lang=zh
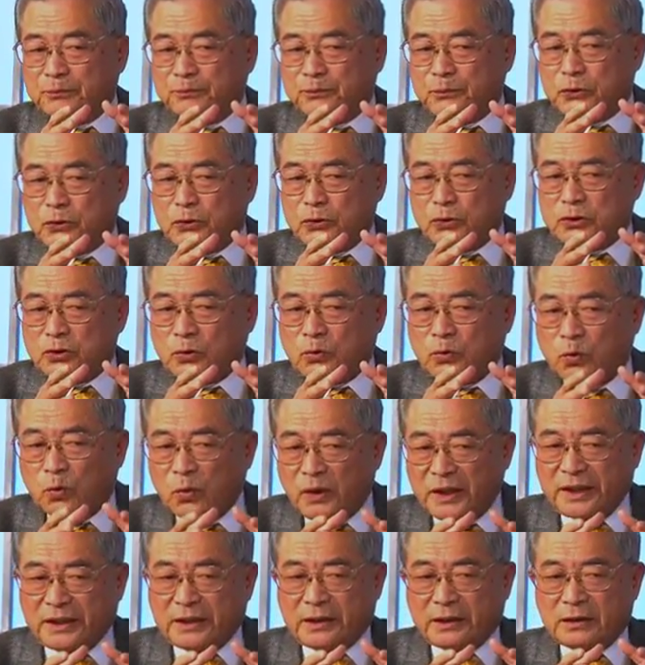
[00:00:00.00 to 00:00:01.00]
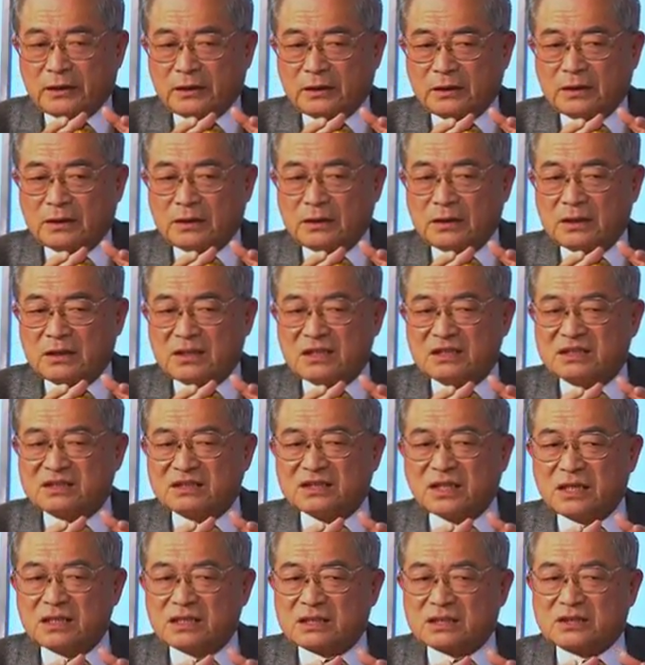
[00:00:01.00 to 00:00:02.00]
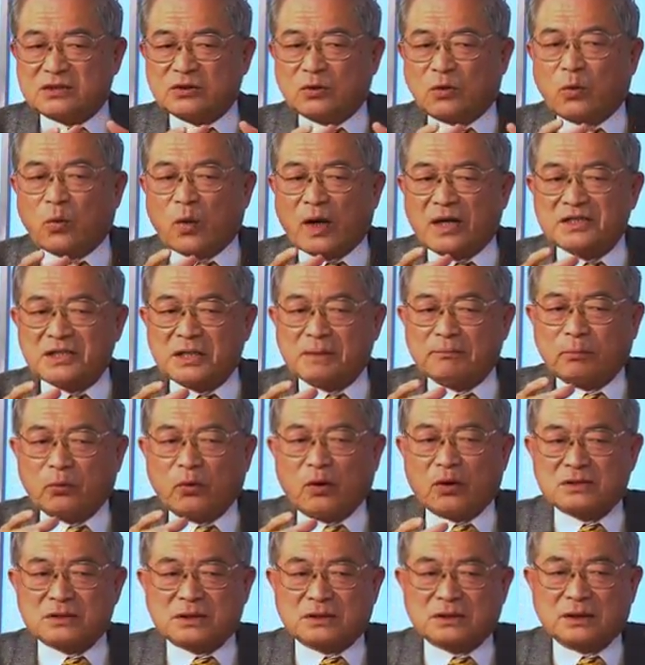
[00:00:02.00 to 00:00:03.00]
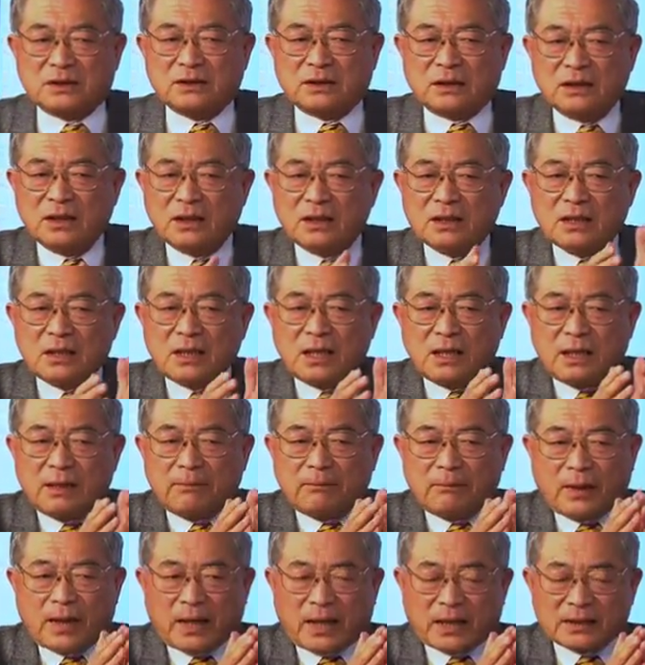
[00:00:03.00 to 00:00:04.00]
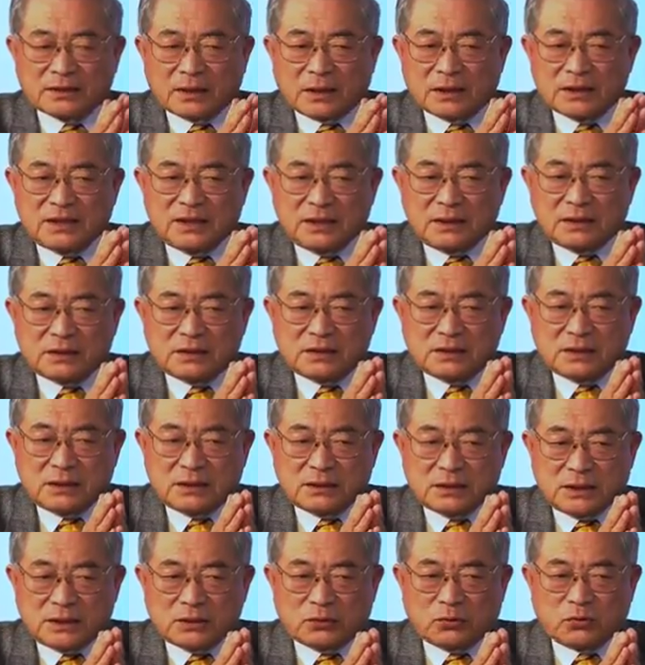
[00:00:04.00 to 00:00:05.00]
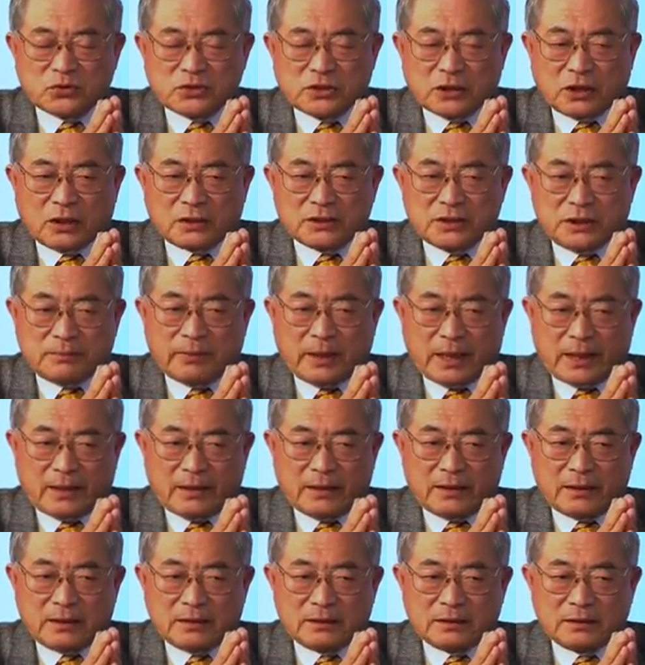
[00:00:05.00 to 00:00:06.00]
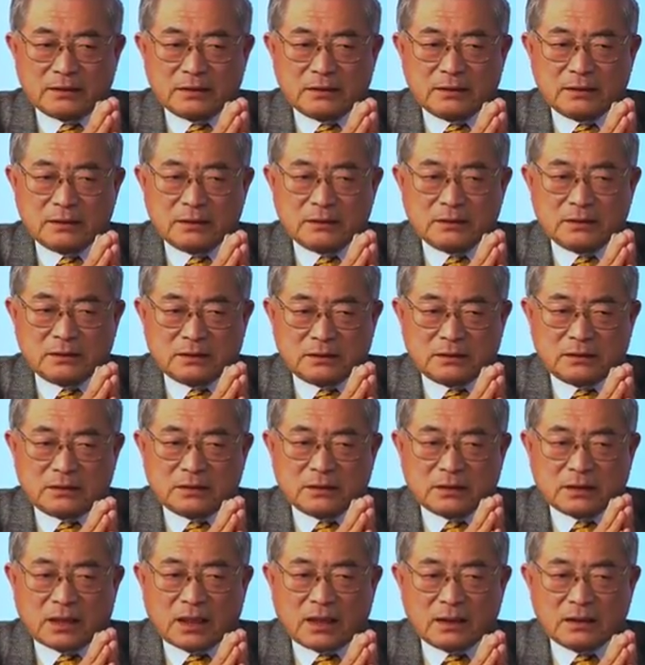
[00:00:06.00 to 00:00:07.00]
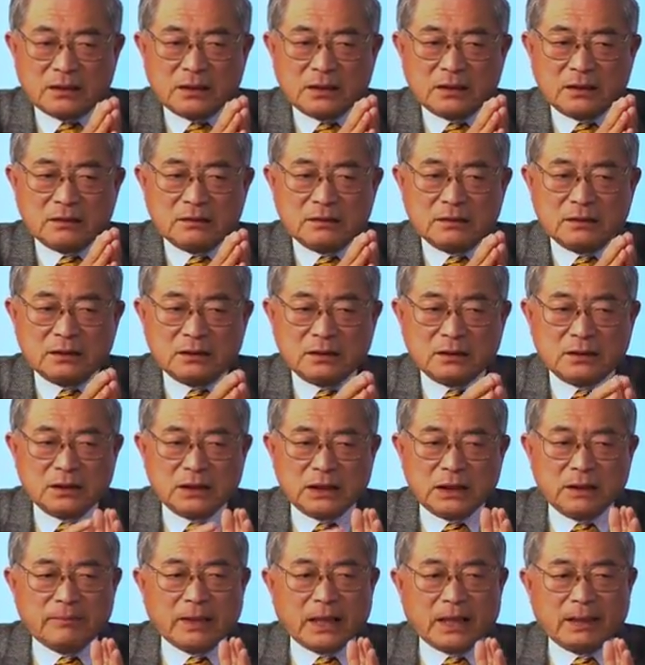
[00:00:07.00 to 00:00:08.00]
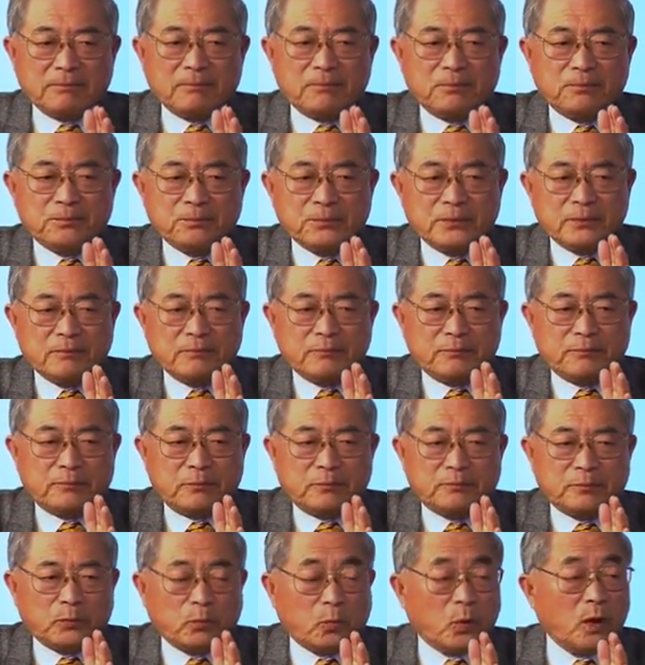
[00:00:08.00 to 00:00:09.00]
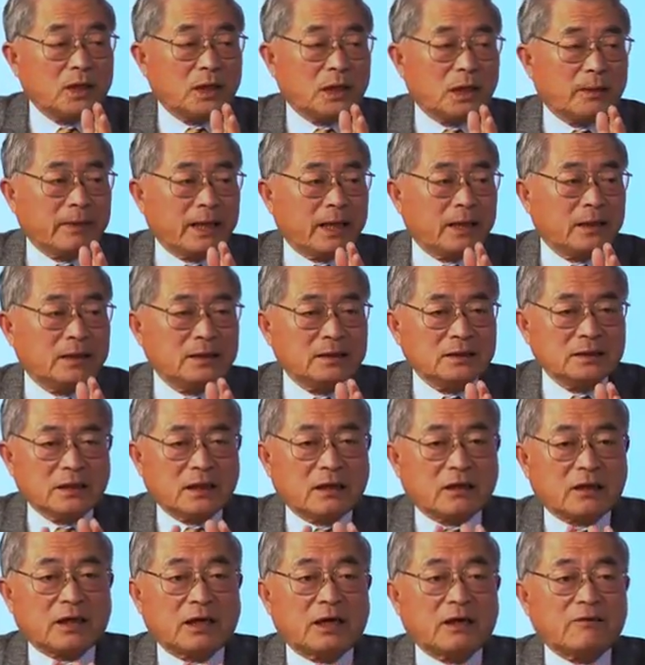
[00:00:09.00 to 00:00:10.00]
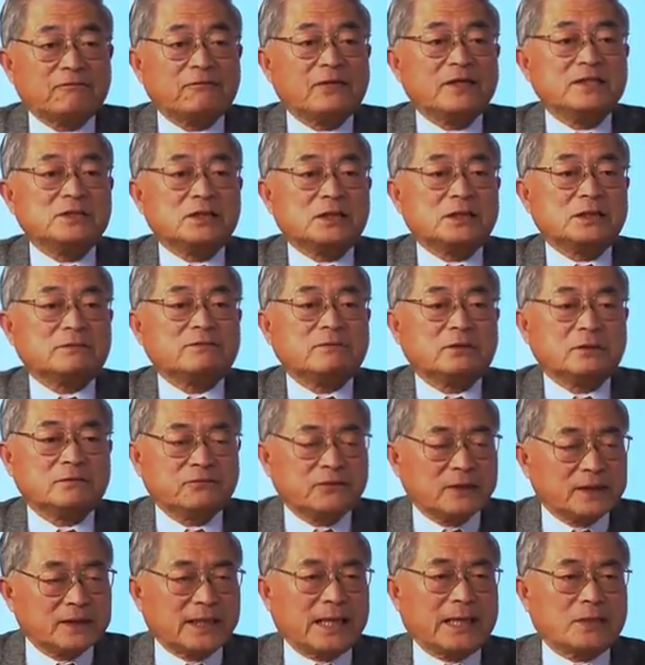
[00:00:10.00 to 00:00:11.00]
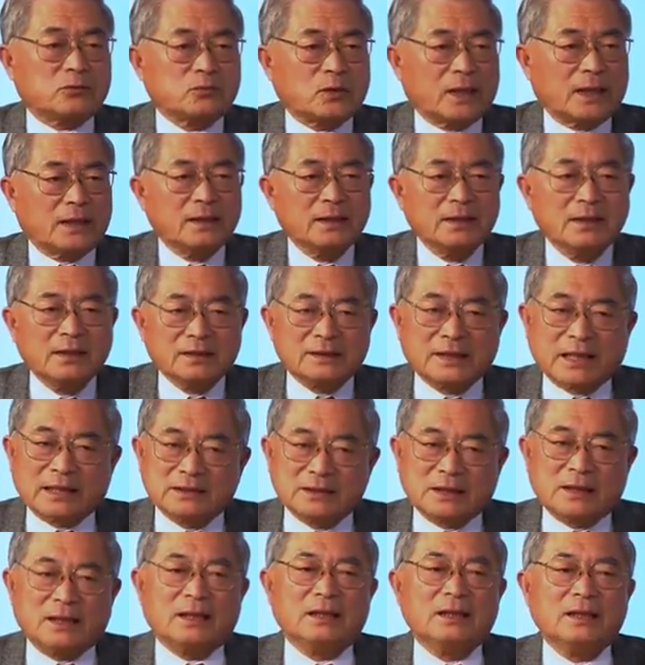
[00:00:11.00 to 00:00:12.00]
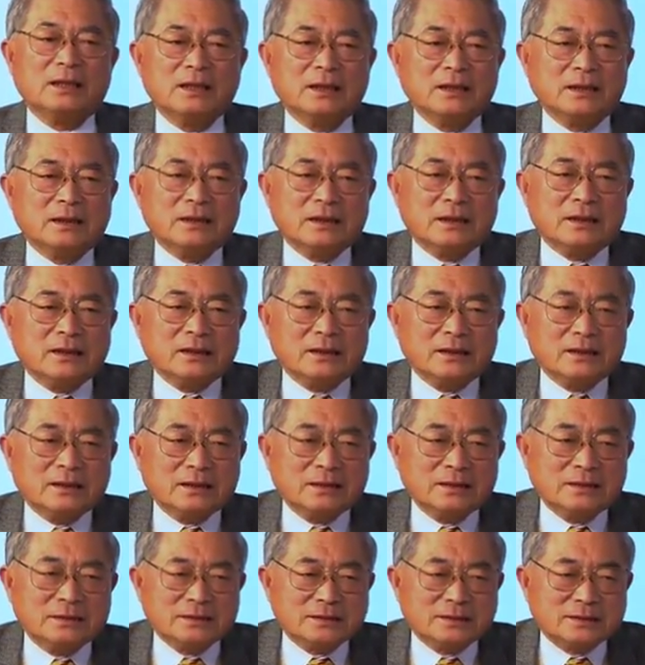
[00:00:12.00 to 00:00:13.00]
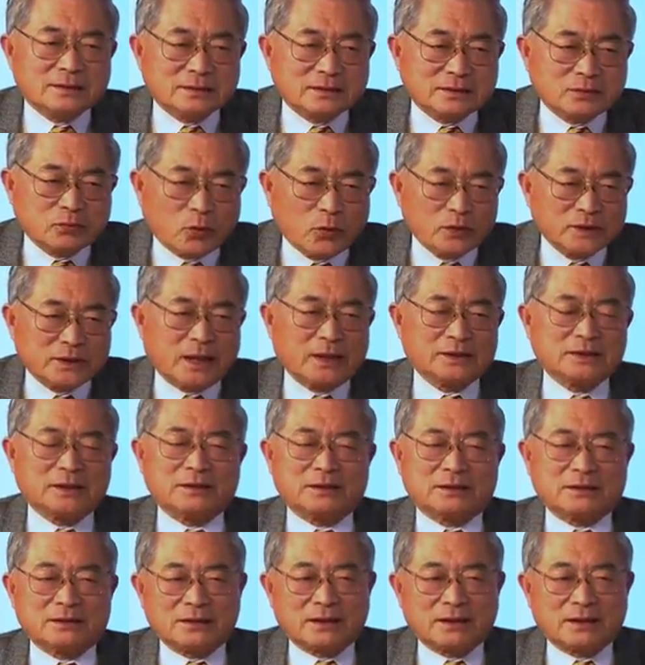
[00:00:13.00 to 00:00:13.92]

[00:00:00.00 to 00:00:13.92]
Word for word: 就是鼓励，甚至用环境迫使，把这个基础教义派跟一般温和派啊给它分开出来。但是我相信。